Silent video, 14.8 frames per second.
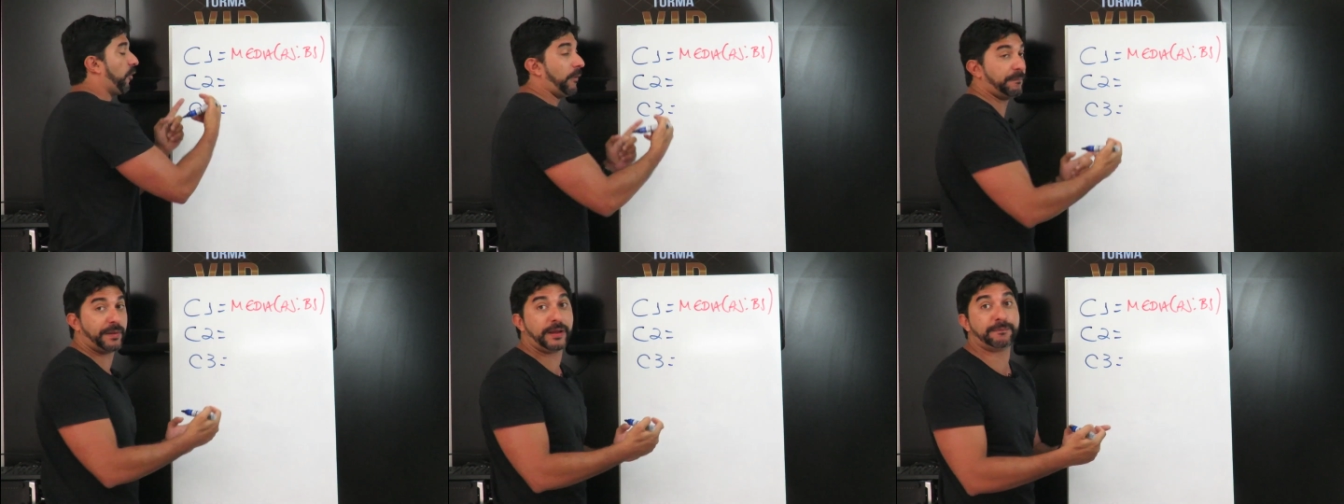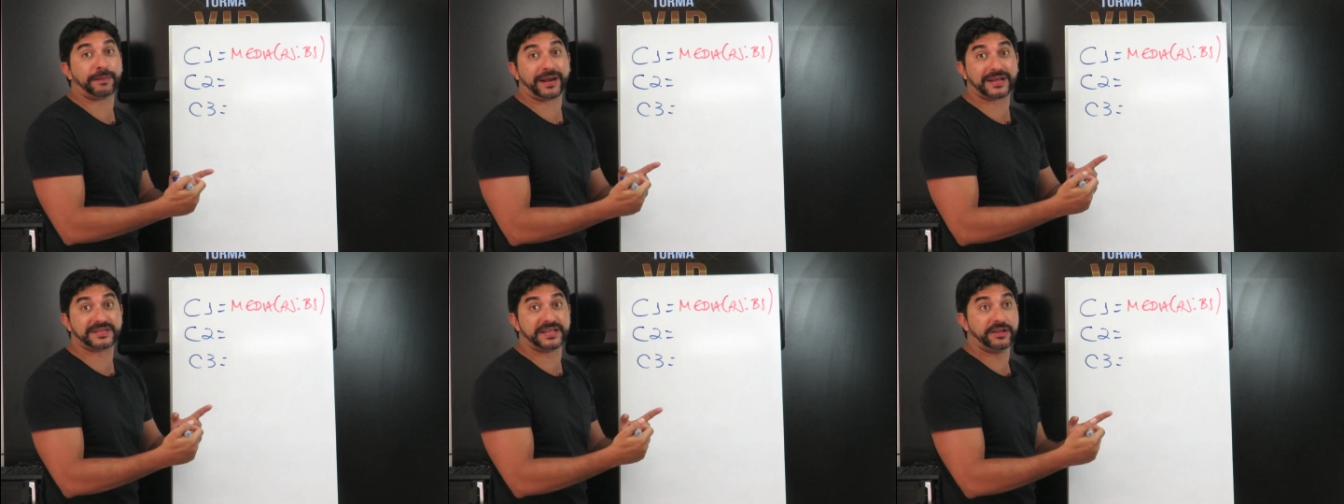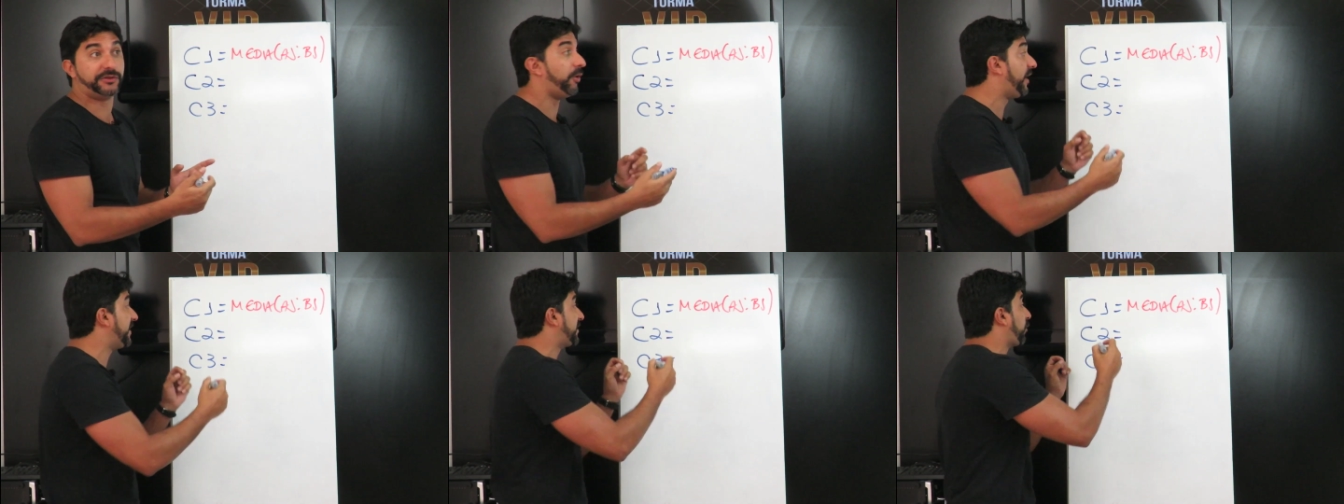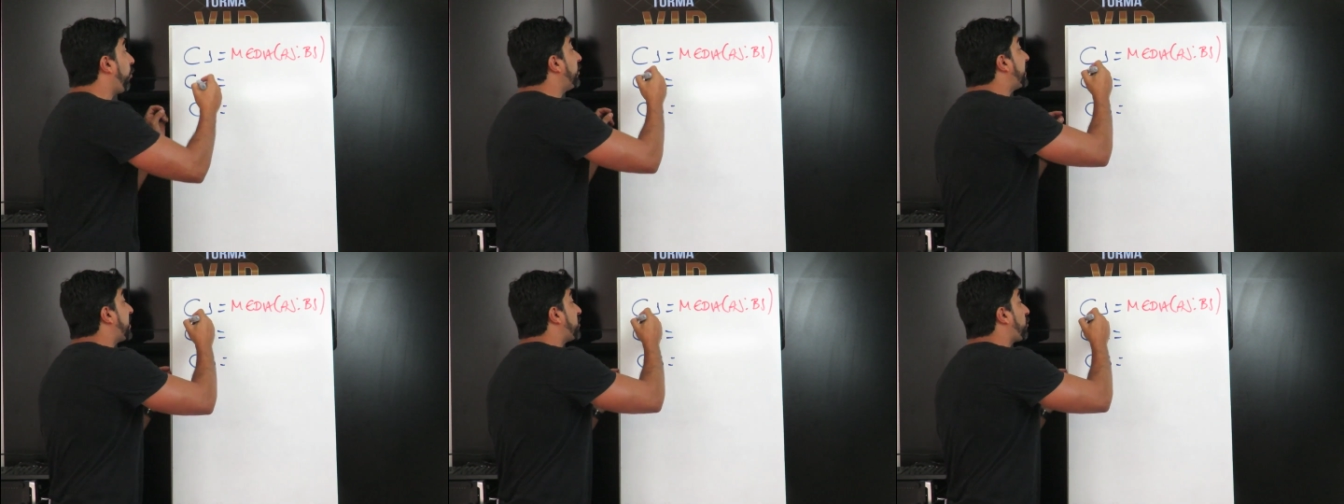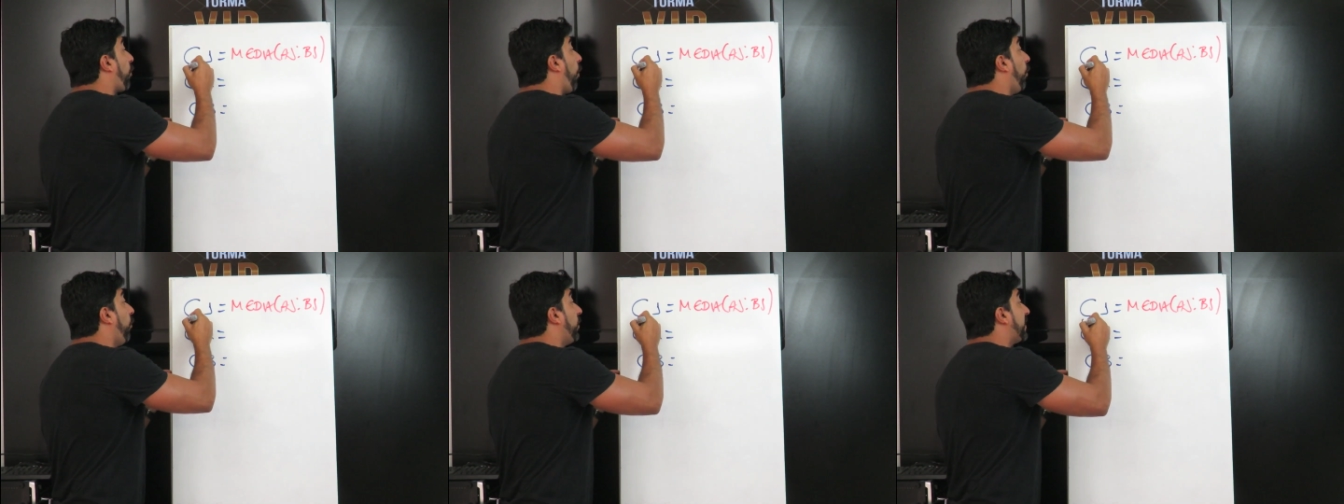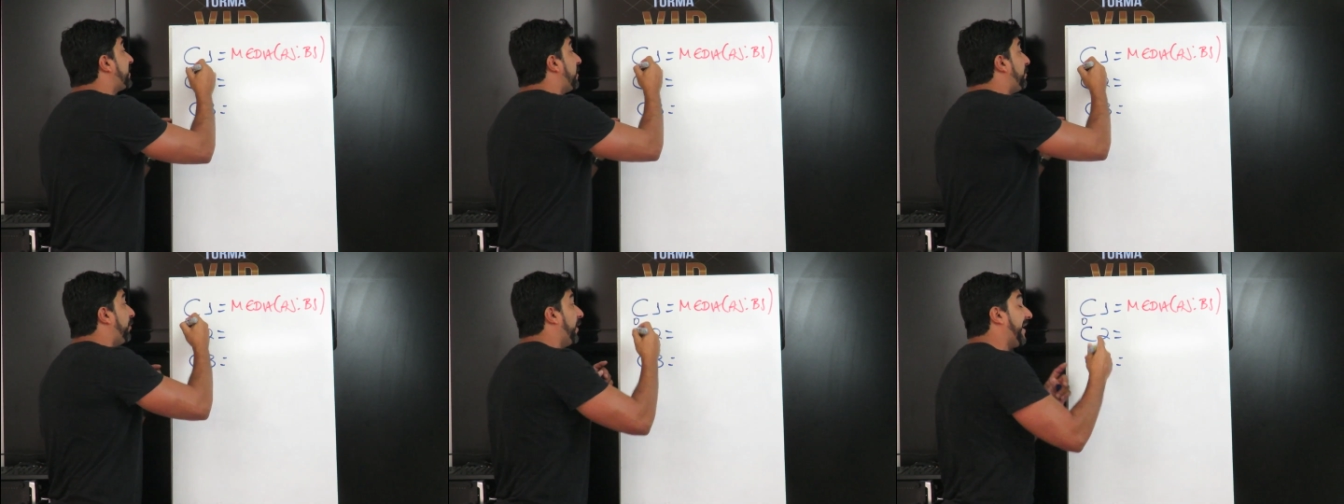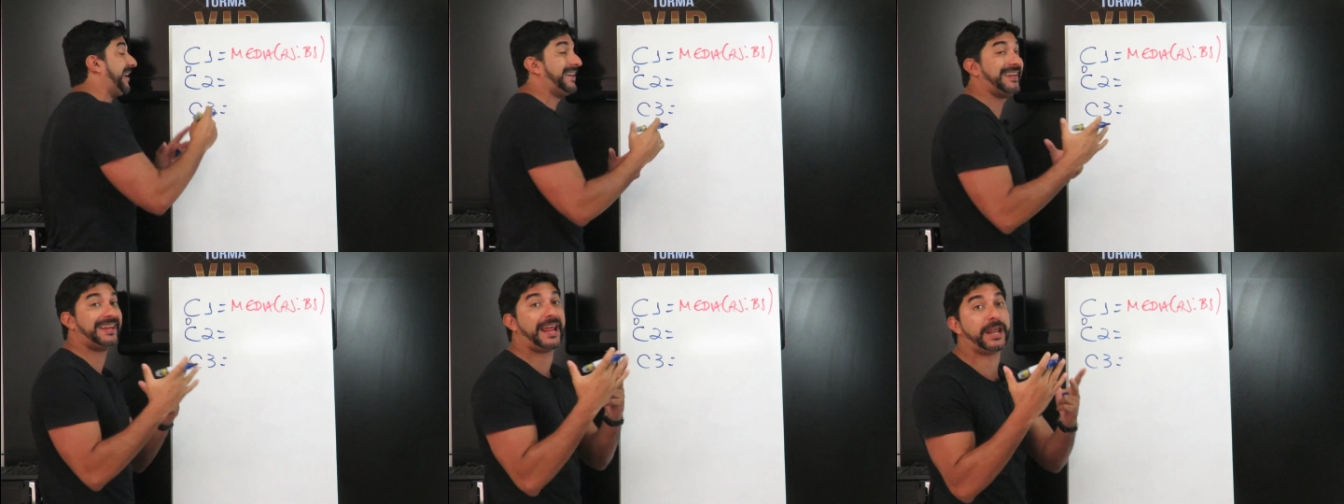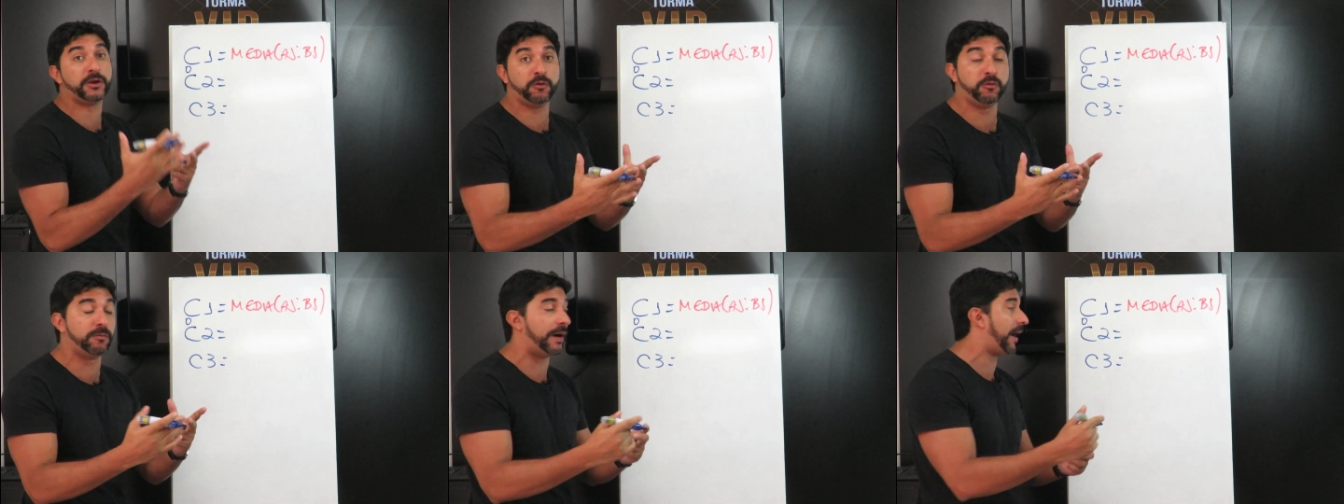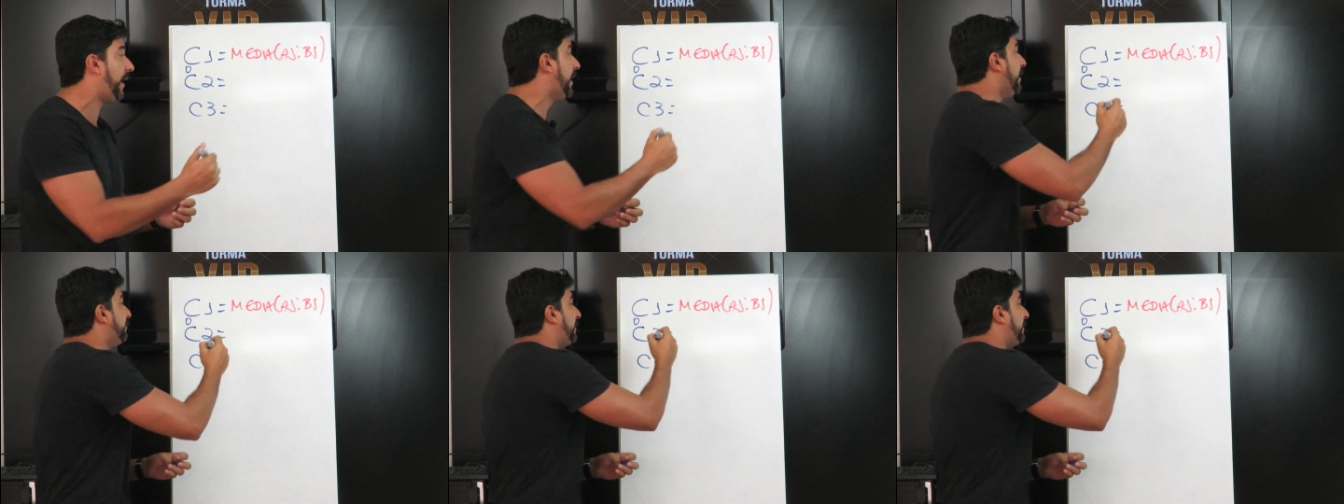copiei para C2, quantas colunas eu pulei? Nenhuma.